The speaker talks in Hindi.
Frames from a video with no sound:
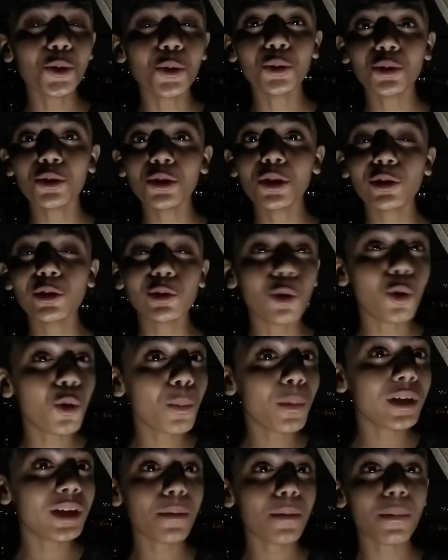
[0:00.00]
होती है दो
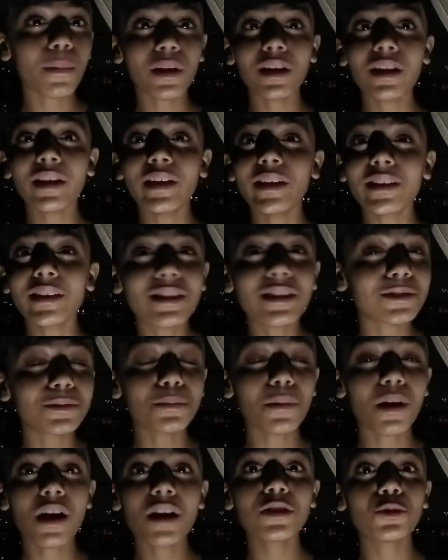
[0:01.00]
महीने पहले 21
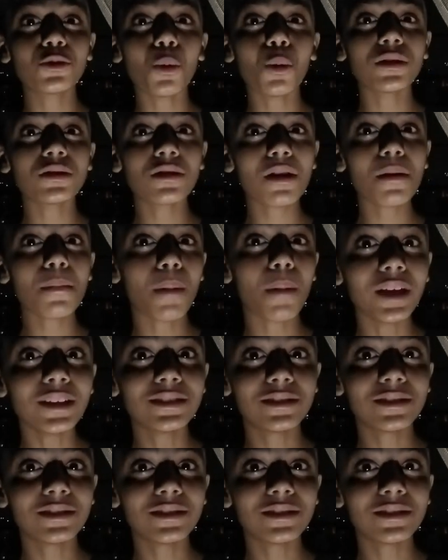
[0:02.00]
मार्च 2022